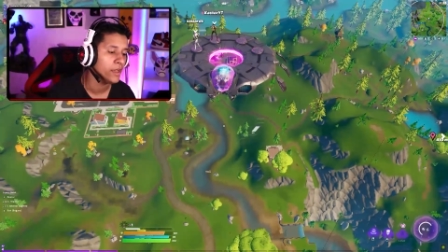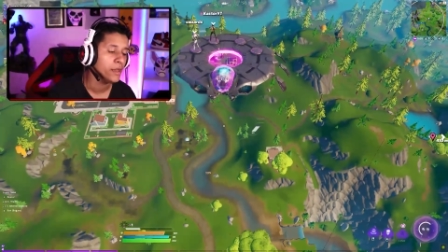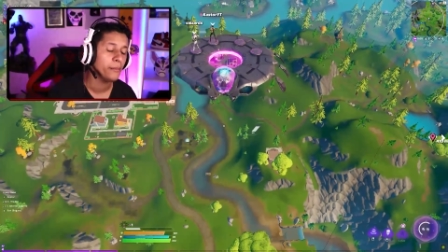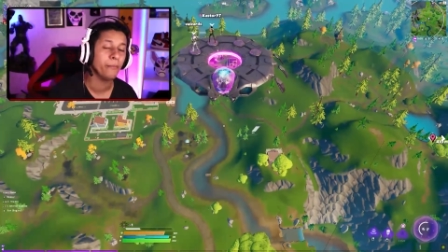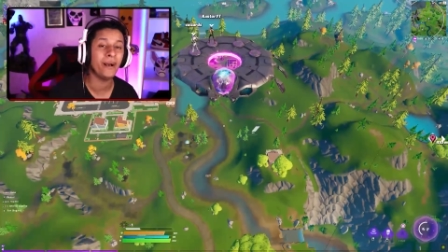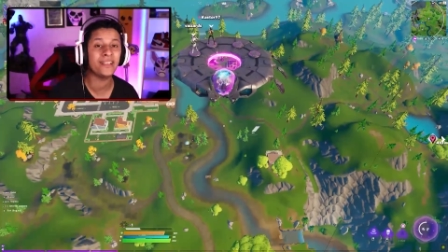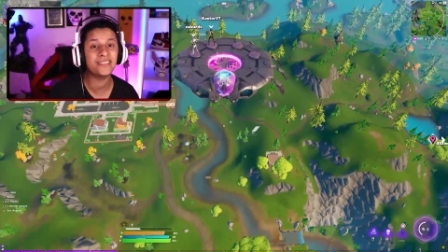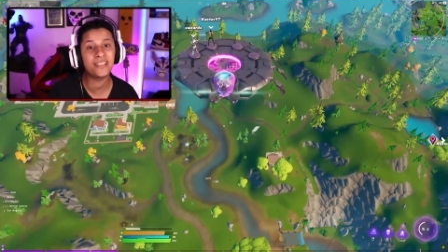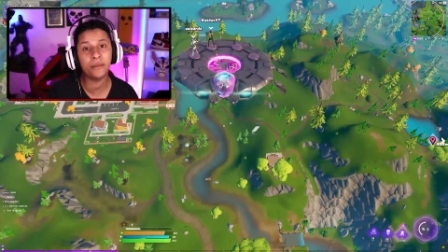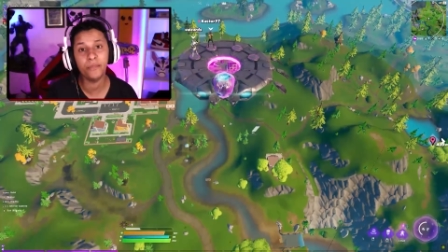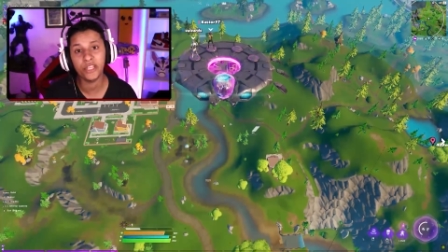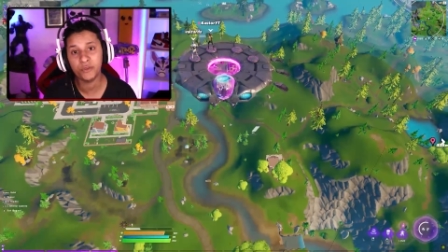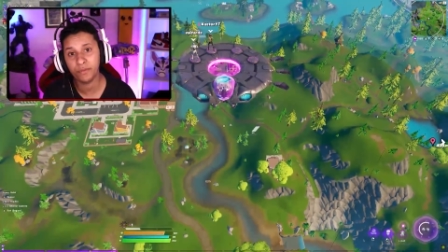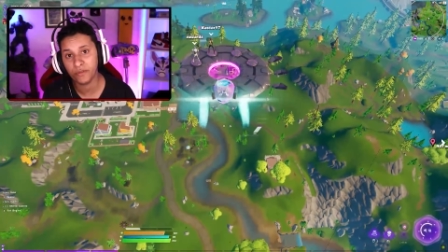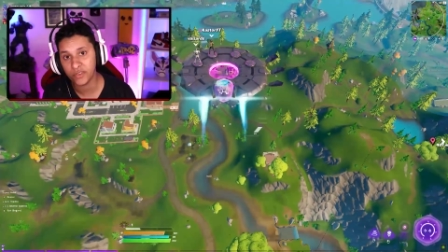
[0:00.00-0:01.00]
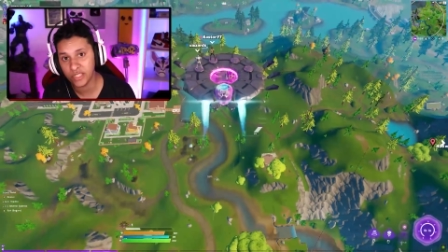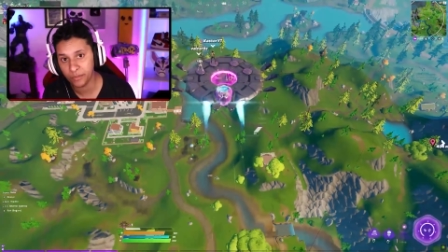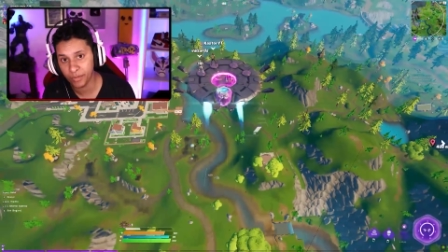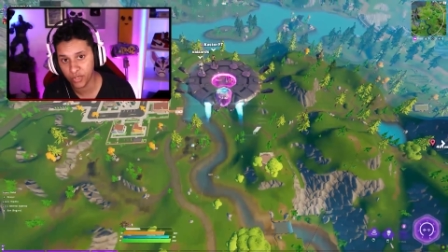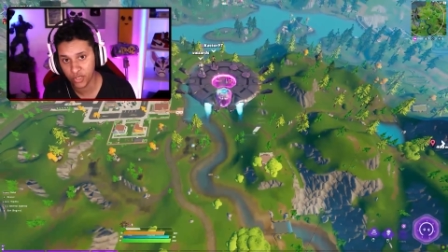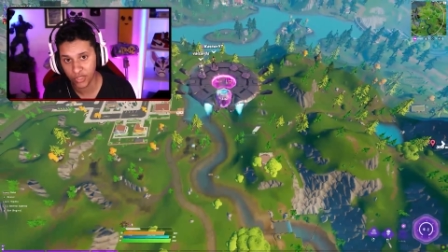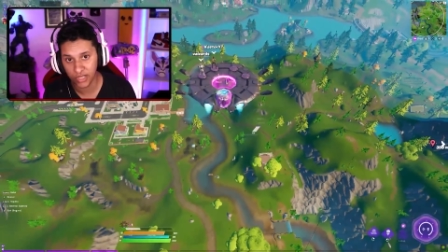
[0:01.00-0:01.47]
Basicamente, para você
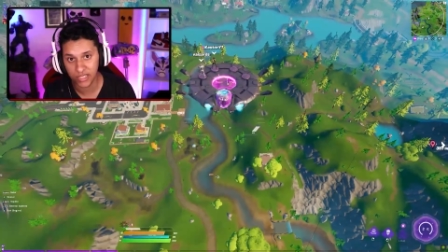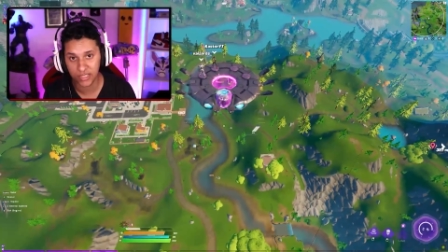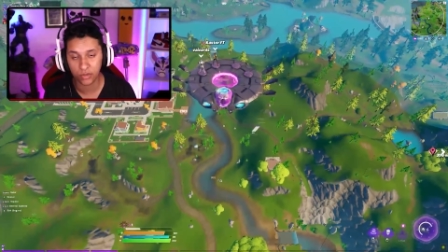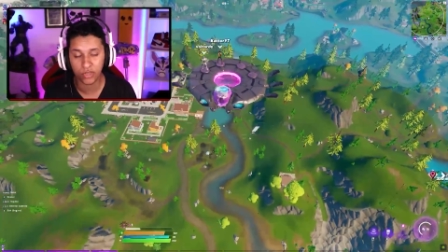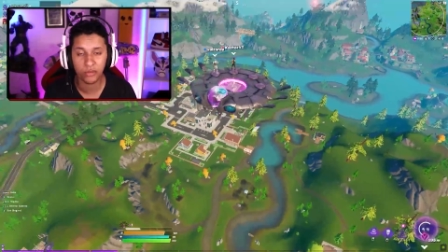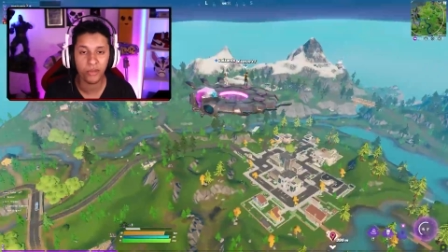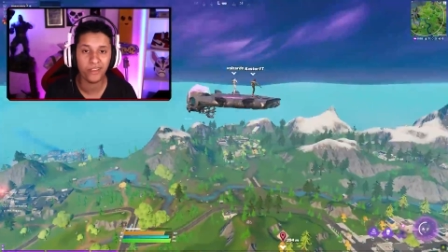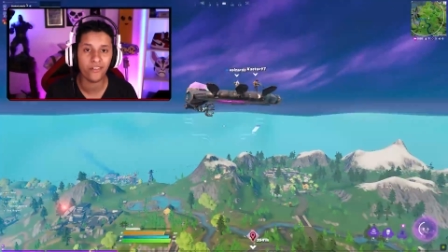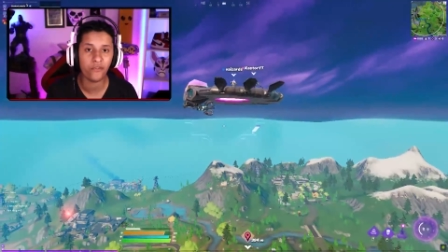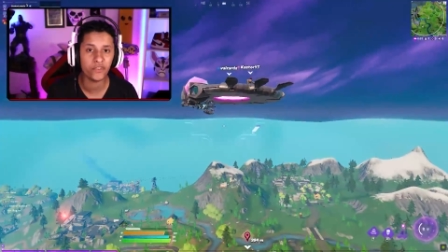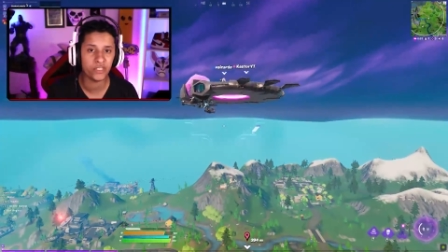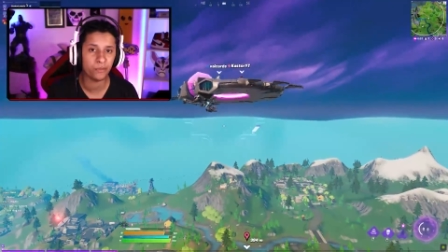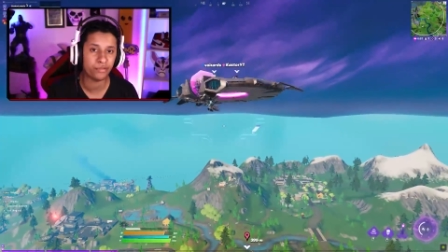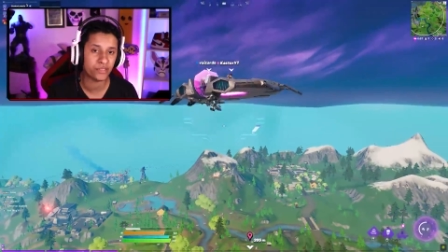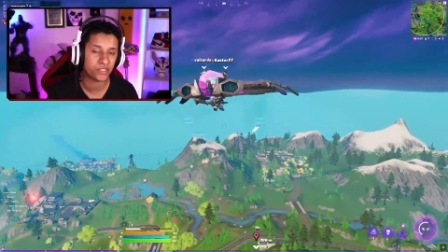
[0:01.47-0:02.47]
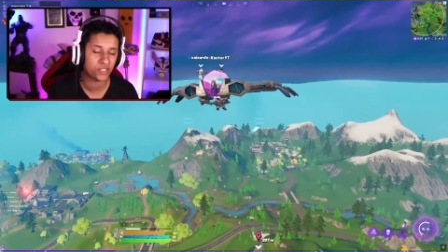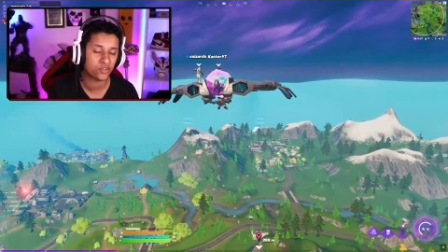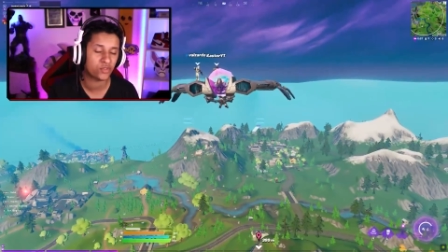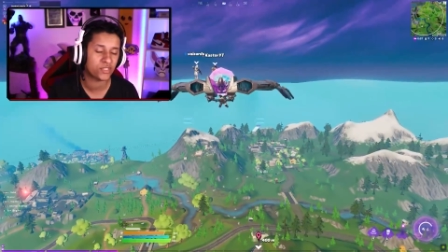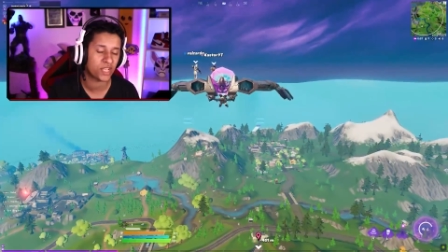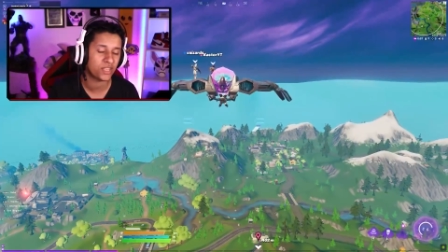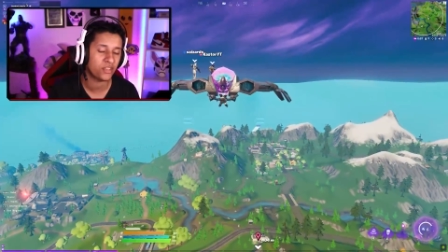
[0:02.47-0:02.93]
personalizar o Quimera, você precisa
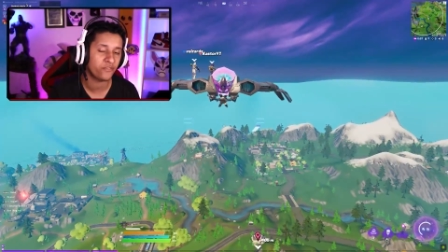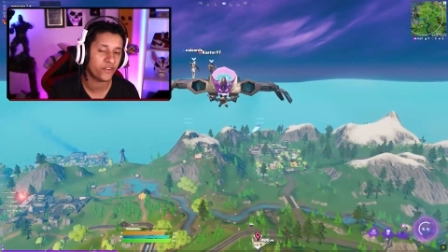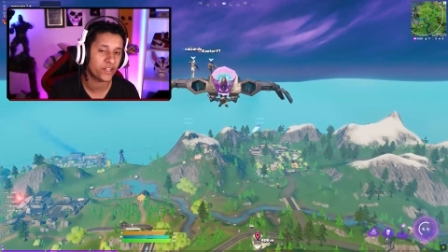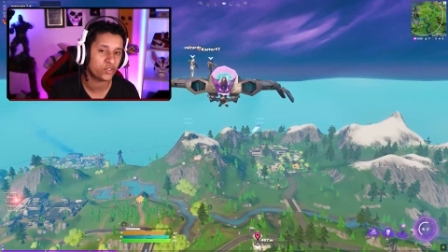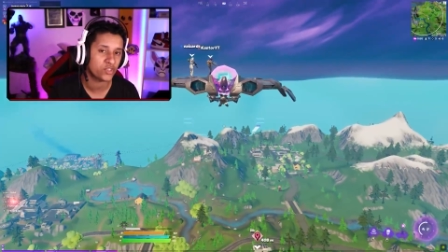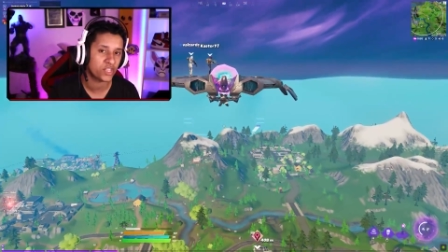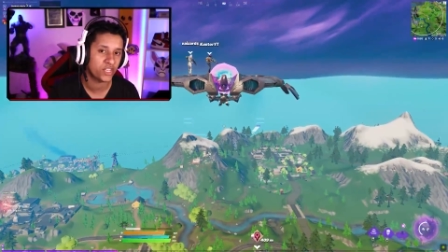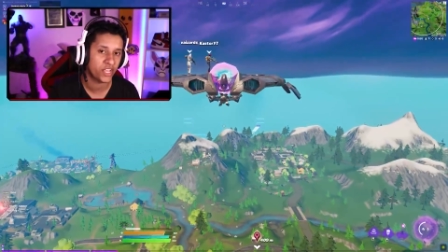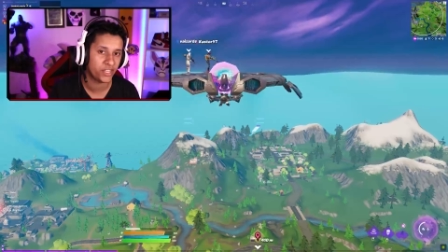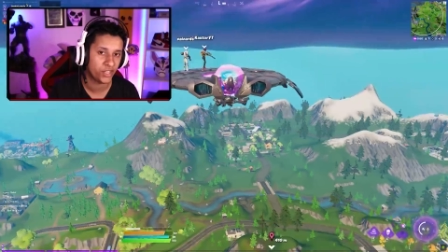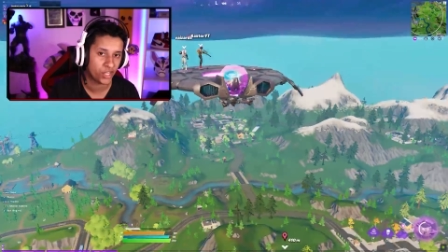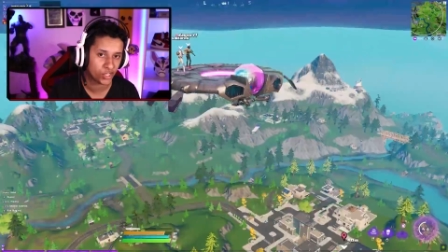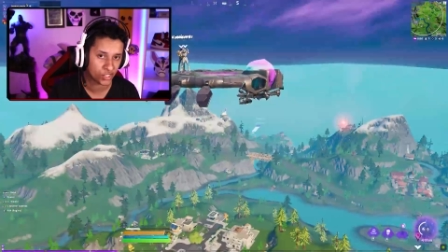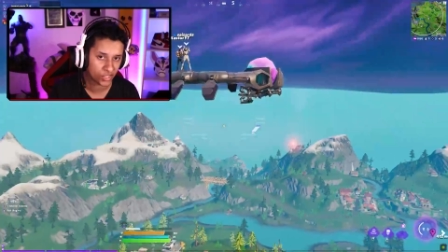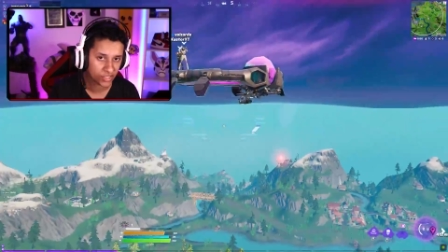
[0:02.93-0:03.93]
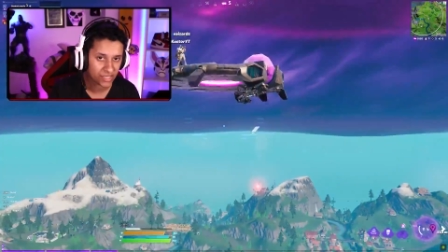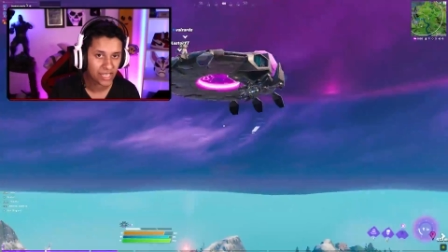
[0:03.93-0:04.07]
dos artefatos alienígenas.